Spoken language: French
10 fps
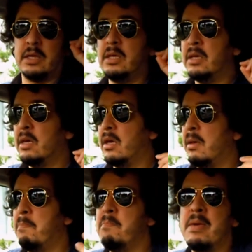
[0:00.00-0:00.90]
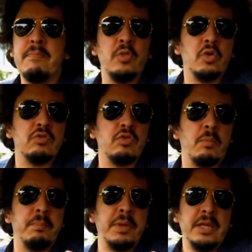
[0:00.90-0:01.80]
qui même dans
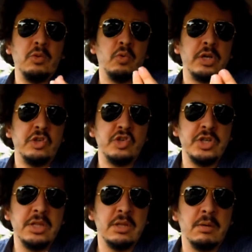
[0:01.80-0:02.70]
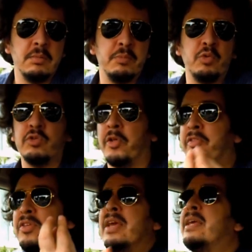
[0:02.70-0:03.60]
son pays d'origine, euh, pour
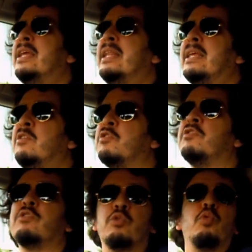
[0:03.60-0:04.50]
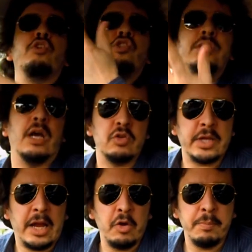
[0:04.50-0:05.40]
tenter qu'il se sente originaire de
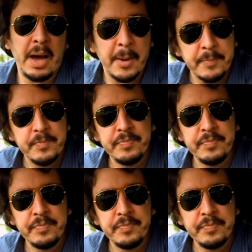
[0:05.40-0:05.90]
quelque part,